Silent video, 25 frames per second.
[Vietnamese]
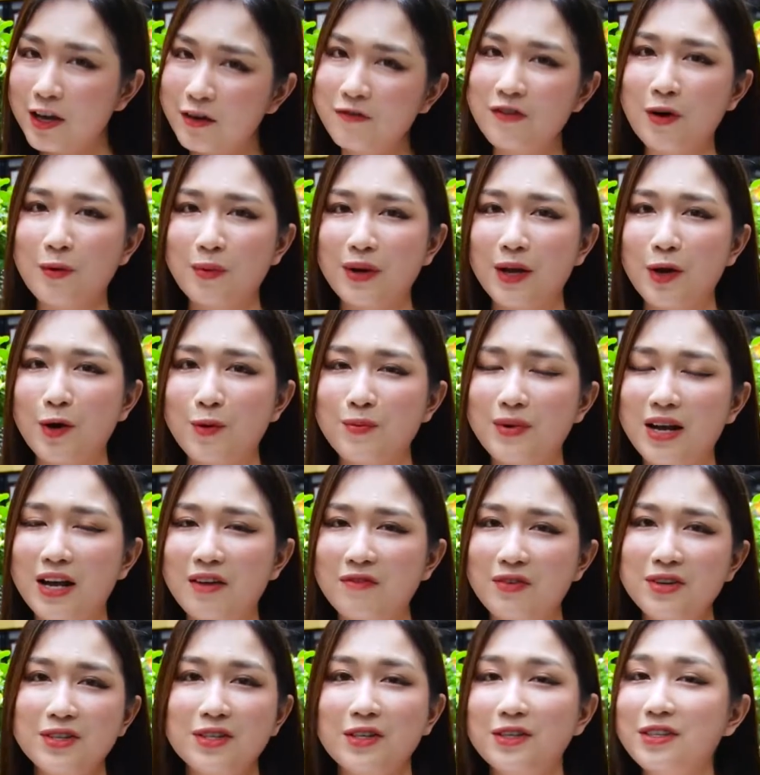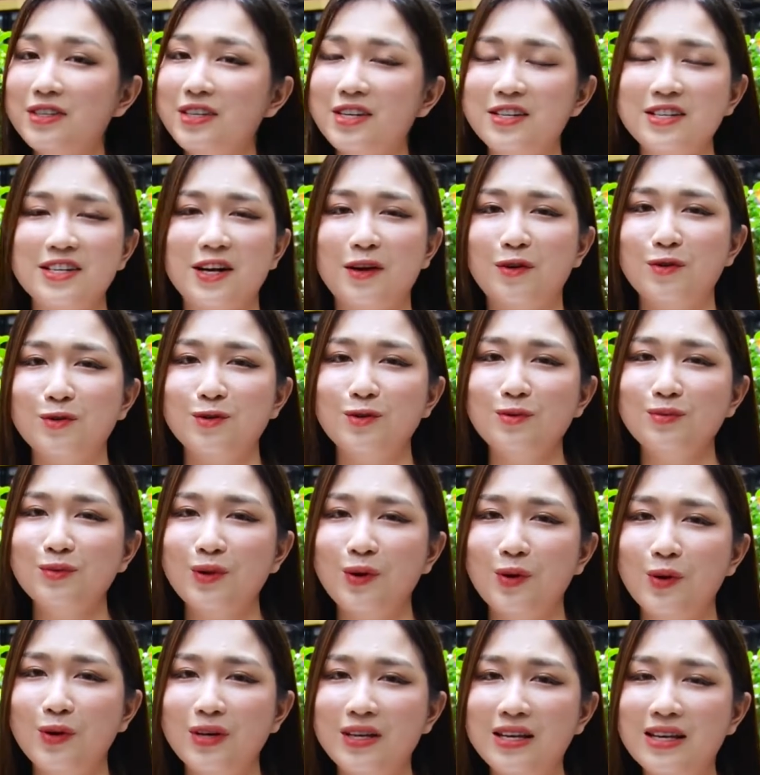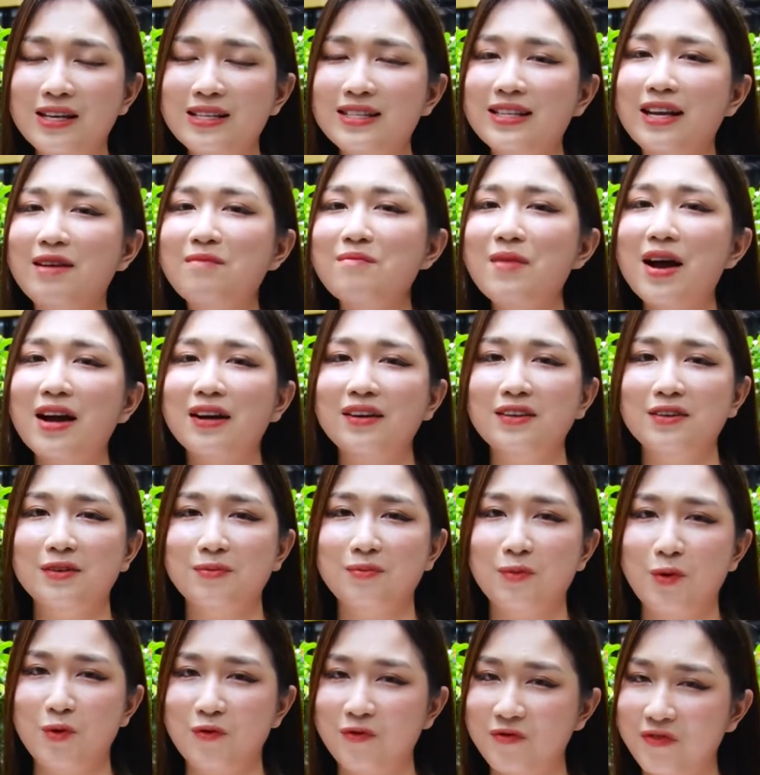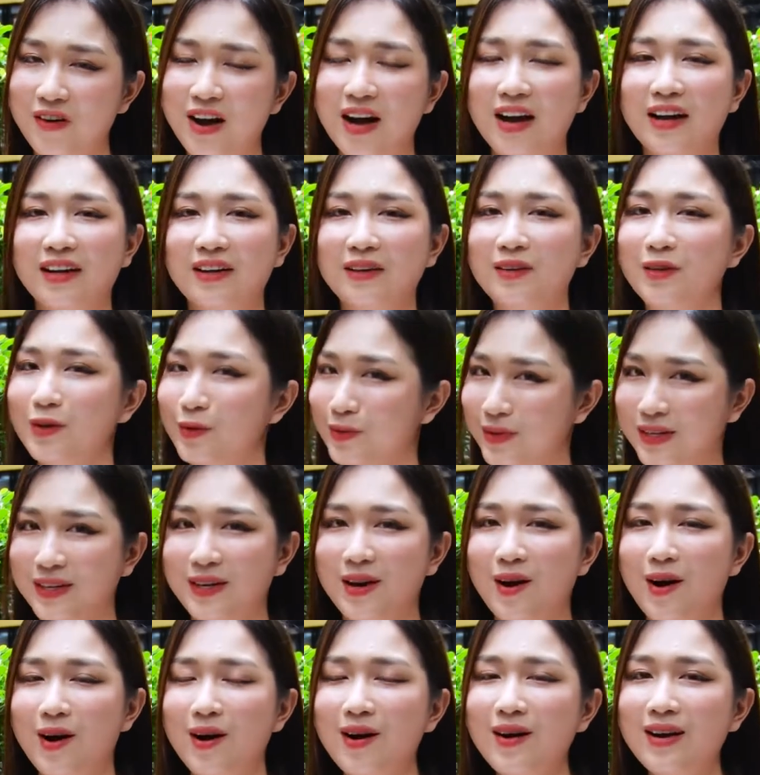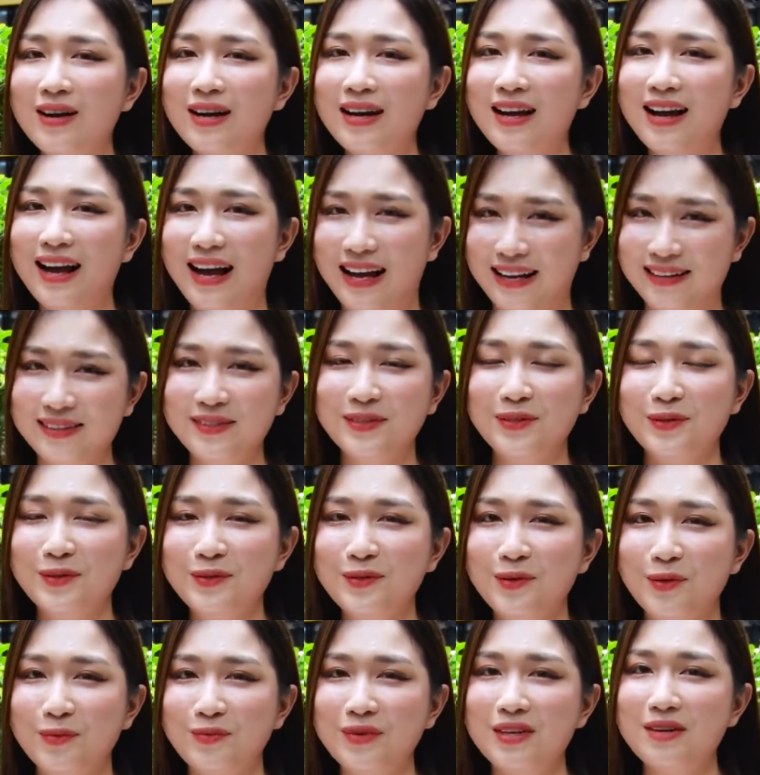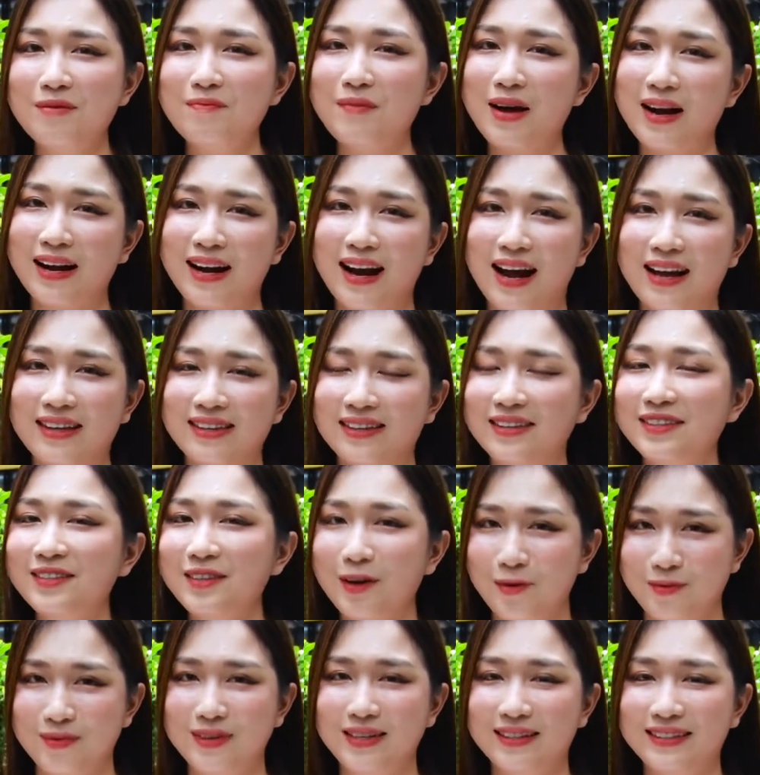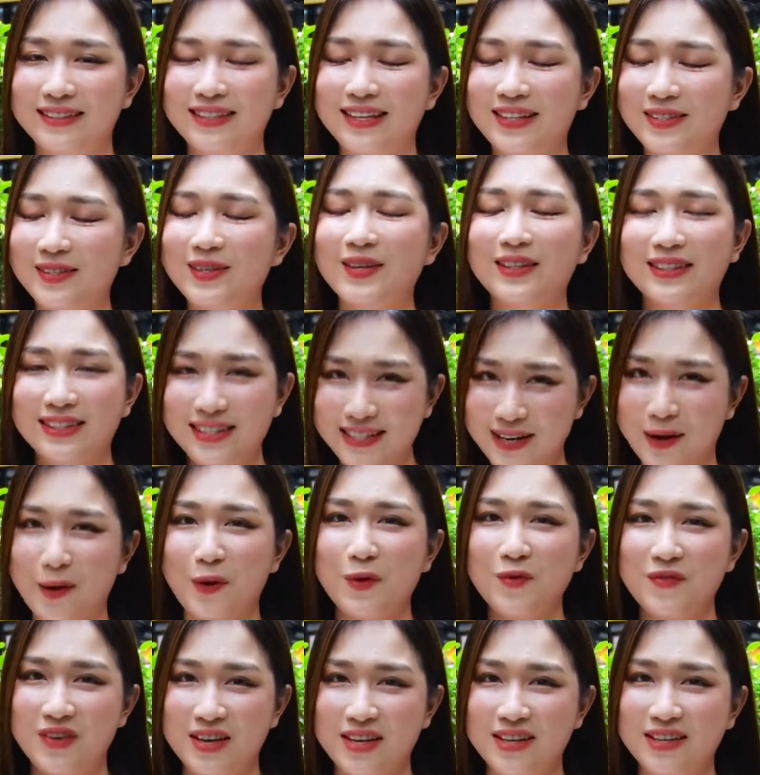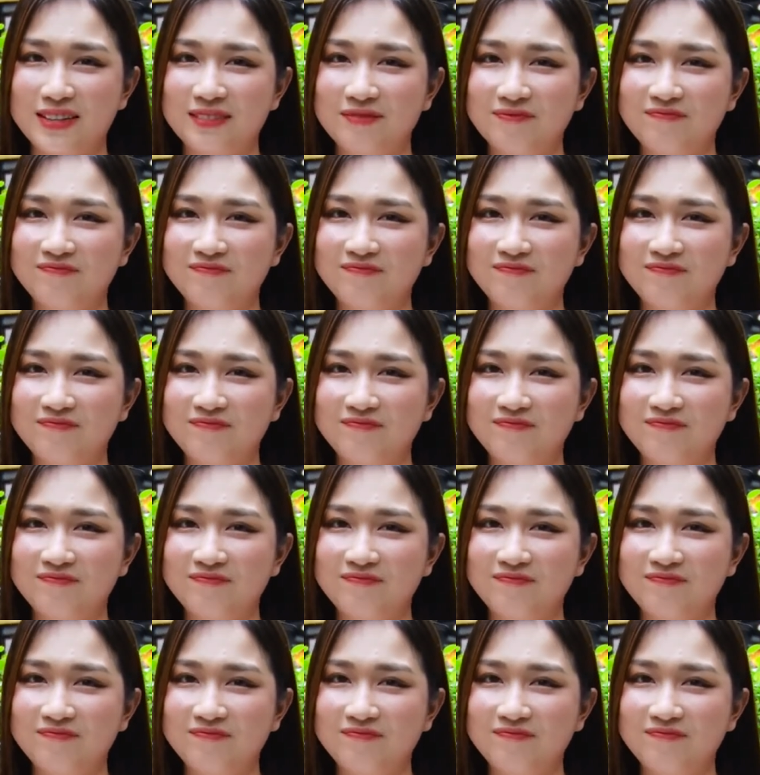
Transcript: Hy vọng ngày hôm nay với những chia sẻ của chúng tôi sẽ mang được một vài điều gì đó ảnh hưởng cũng như mang lại những động lực dành cho tất cả quý vị.